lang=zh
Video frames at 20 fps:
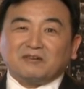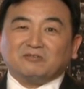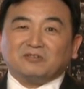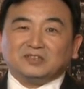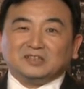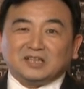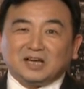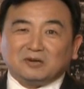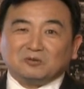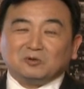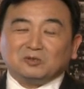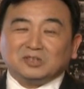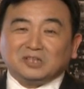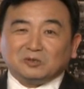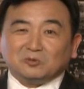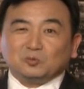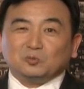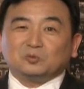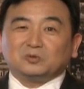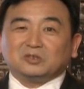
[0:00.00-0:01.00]
分享过那
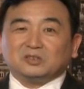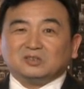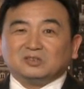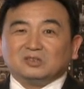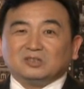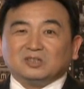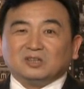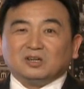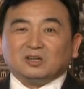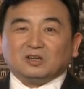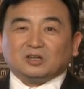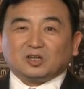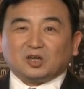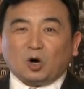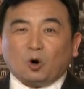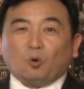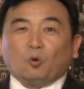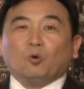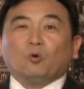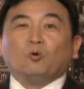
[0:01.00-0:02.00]
故事：
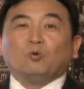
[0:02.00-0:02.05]
狗，